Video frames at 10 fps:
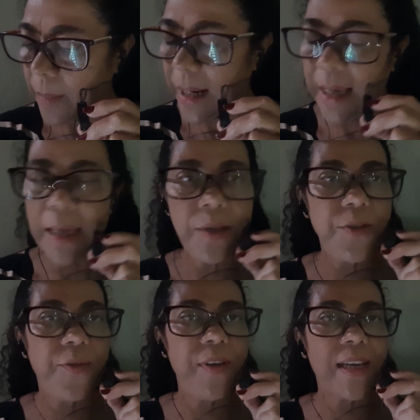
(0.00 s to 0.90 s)
para
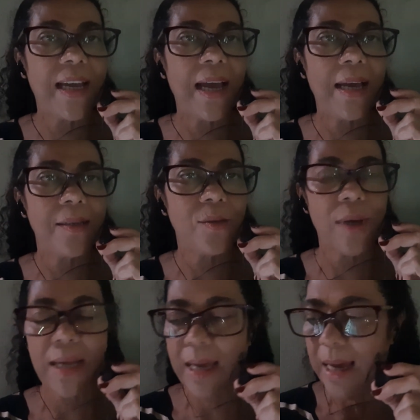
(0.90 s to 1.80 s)
edificar
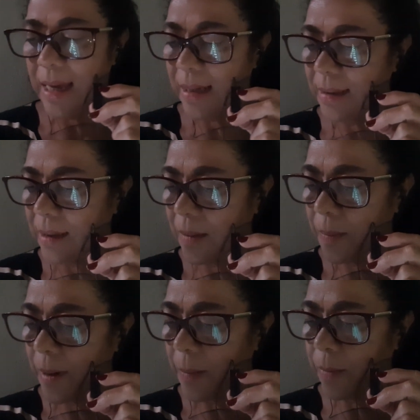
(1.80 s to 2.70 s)
sua casa,
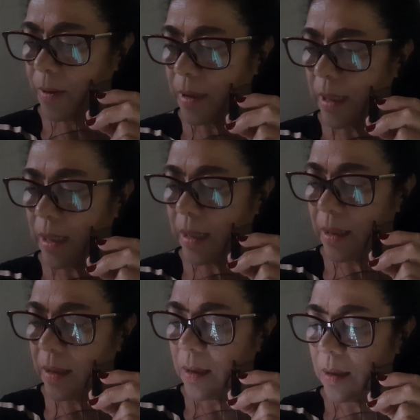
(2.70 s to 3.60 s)
para
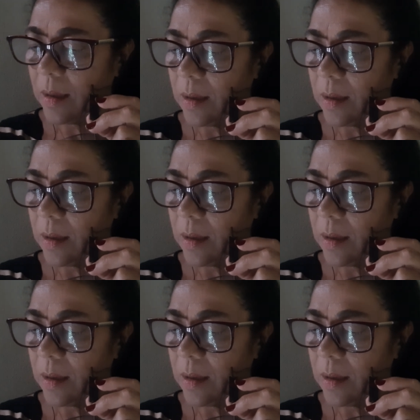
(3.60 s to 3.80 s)
poder